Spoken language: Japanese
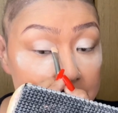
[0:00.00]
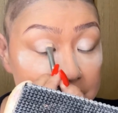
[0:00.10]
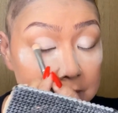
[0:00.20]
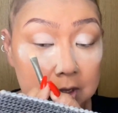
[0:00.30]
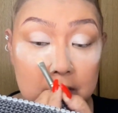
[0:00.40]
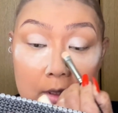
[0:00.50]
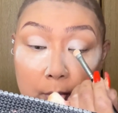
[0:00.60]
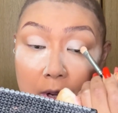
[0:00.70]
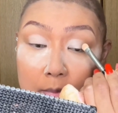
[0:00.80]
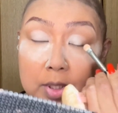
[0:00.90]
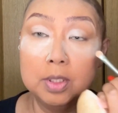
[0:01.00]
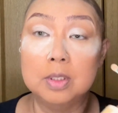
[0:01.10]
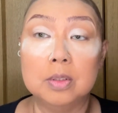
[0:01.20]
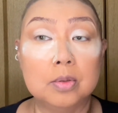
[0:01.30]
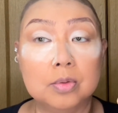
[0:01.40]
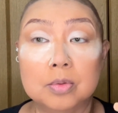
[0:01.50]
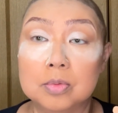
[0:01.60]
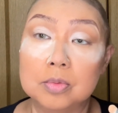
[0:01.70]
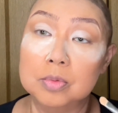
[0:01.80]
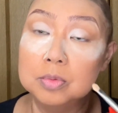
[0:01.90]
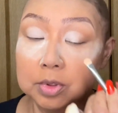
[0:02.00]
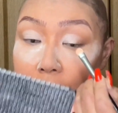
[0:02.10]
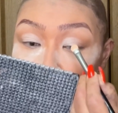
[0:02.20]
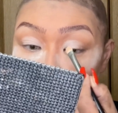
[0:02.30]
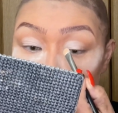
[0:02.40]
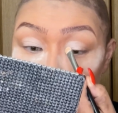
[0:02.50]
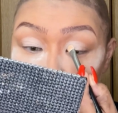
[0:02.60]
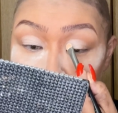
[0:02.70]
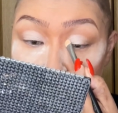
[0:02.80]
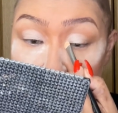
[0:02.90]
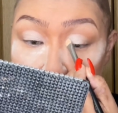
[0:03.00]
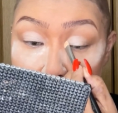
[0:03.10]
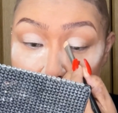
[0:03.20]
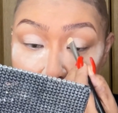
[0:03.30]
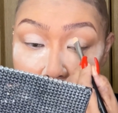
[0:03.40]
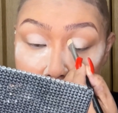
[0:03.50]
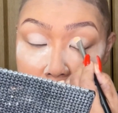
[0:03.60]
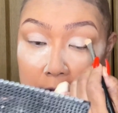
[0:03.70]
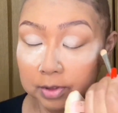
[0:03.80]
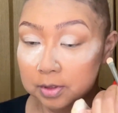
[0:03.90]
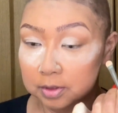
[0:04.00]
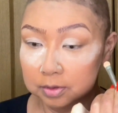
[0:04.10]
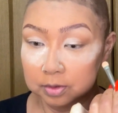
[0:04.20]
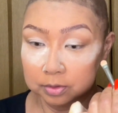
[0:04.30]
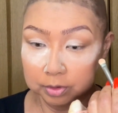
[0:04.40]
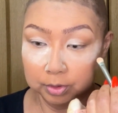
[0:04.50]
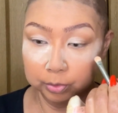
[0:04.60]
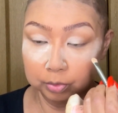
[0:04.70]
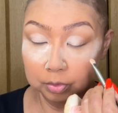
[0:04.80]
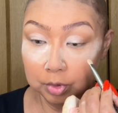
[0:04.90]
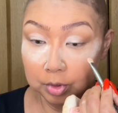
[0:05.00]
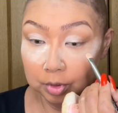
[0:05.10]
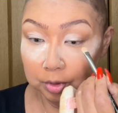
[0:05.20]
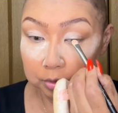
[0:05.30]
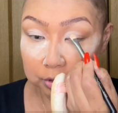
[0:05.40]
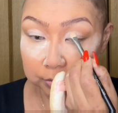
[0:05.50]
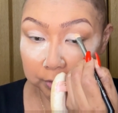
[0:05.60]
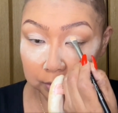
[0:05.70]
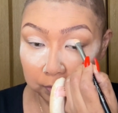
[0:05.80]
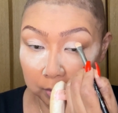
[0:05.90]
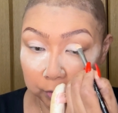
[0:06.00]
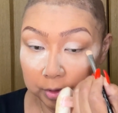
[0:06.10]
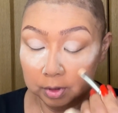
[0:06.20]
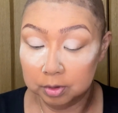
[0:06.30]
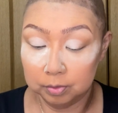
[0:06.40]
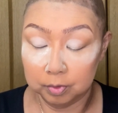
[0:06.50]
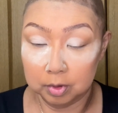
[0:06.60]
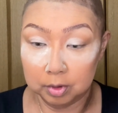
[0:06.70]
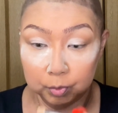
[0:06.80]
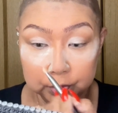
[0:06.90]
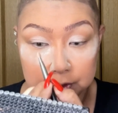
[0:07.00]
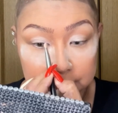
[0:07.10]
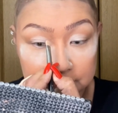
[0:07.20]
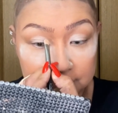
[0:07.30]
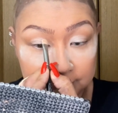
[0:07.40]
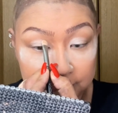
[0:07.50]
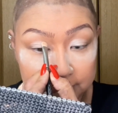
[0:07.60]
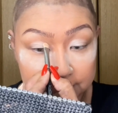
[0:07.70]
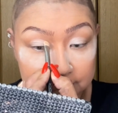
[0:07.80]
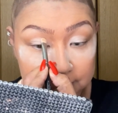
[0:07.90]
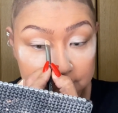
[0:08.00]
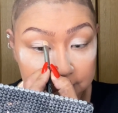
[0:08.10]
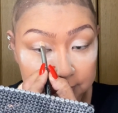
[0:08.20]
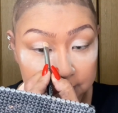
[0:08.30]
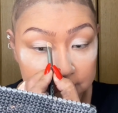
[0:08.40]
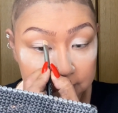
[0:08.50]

なんかでもあんまりさテレビでもあんまり報道されなかったんだけど渋谷とか盛り上がったのかなボッシーがテレビ見てなかっただけかな